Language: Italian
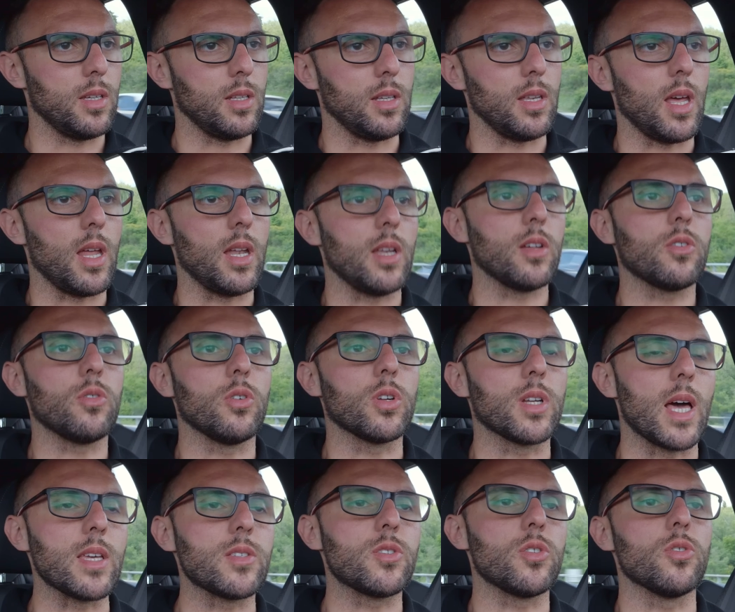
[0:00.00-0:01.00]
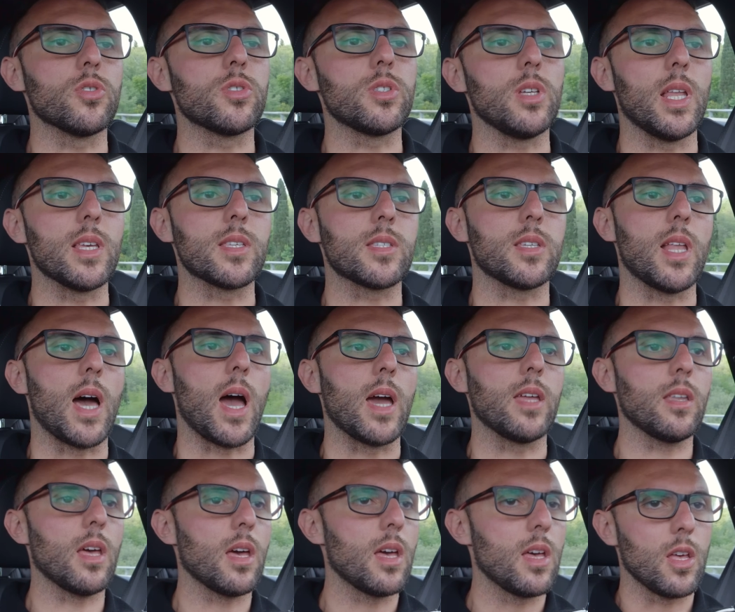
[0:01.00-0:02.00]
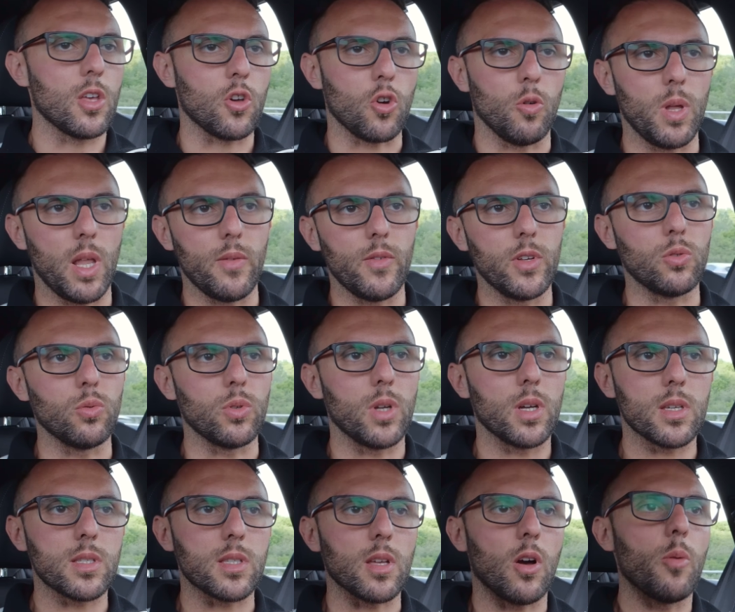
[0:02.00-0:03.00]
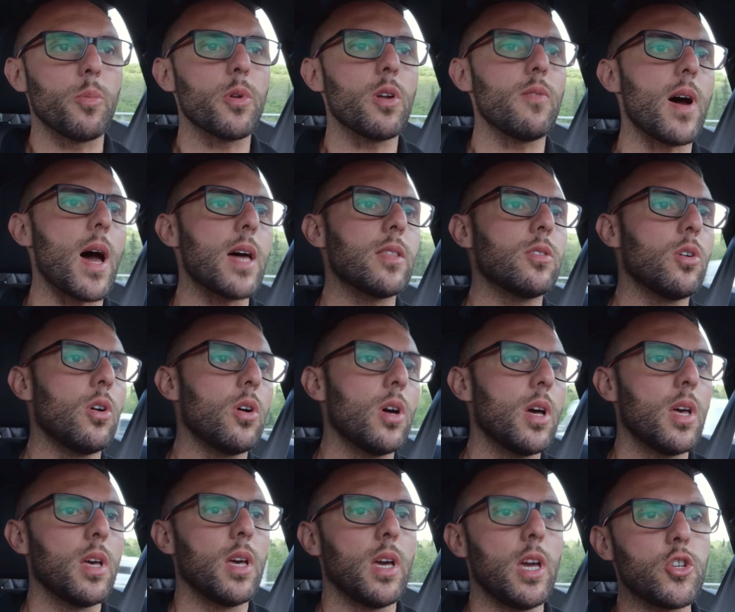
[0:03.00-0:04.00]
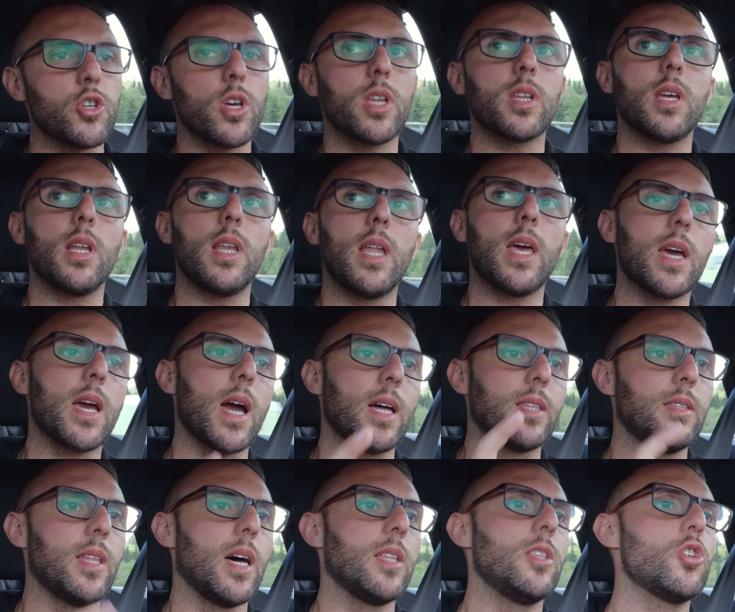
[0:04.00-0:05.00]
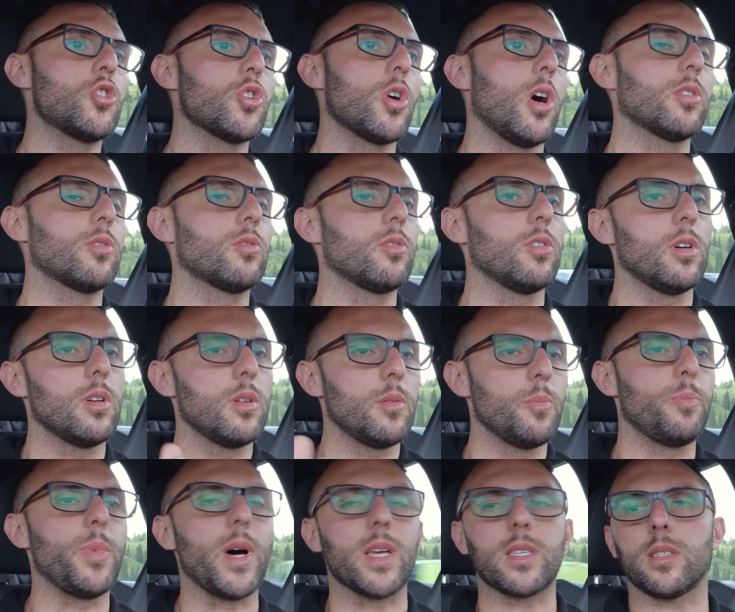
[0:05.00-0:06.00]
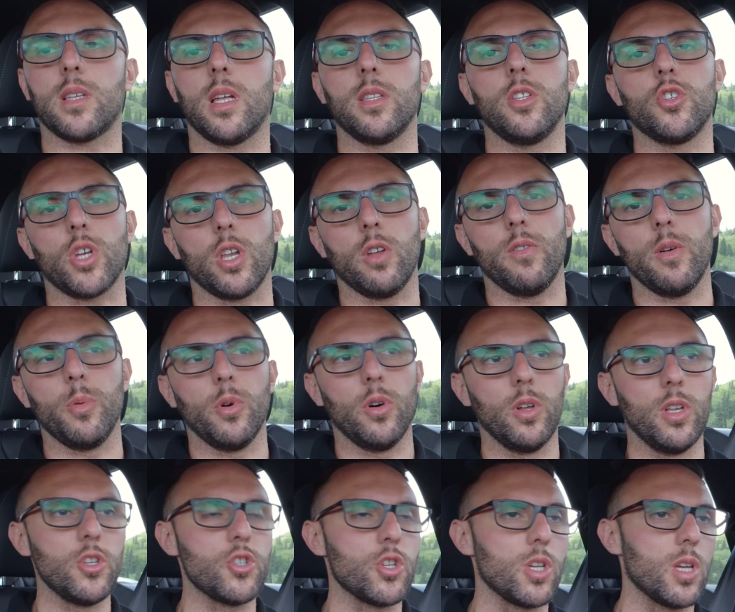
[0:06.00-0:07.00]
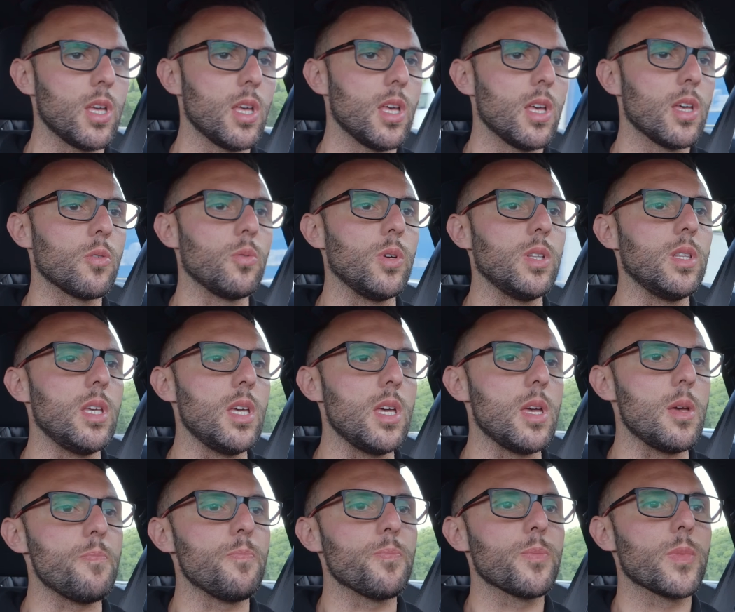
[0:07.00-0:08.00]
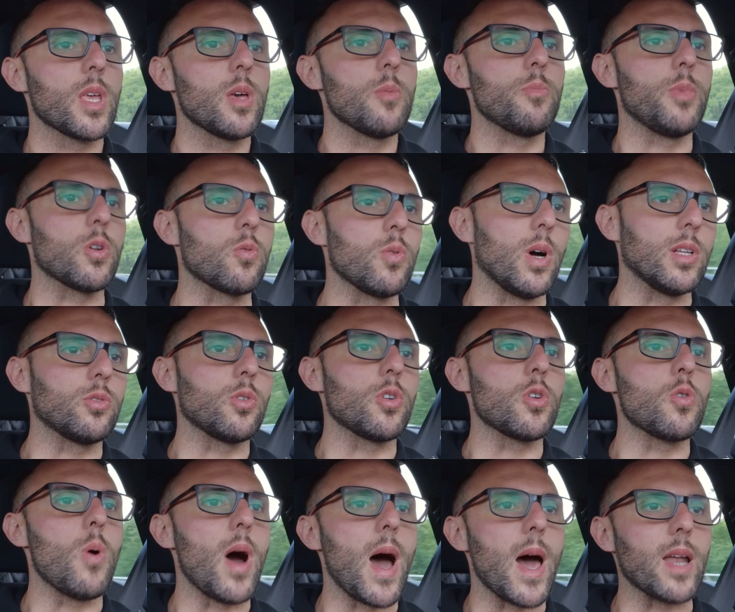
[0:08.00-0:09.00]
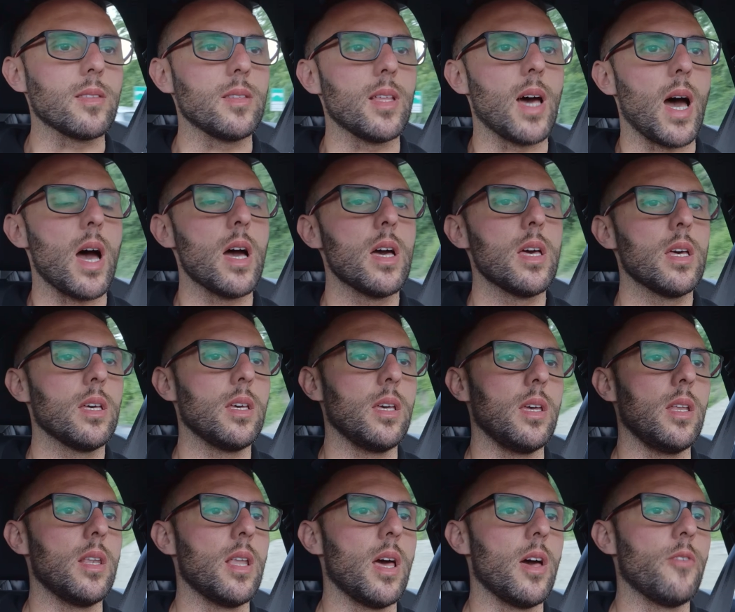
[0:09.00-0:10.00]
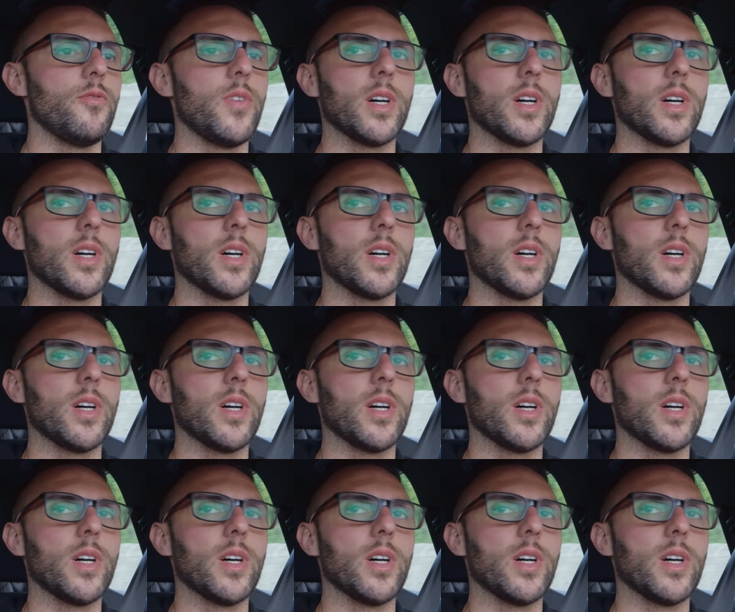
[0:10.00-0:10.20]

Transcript: nel classico stile S-Line come la vettura che stiamo provando e i cerchi in lega da 18 passano a 19 pollici quindi per quanto riguarda il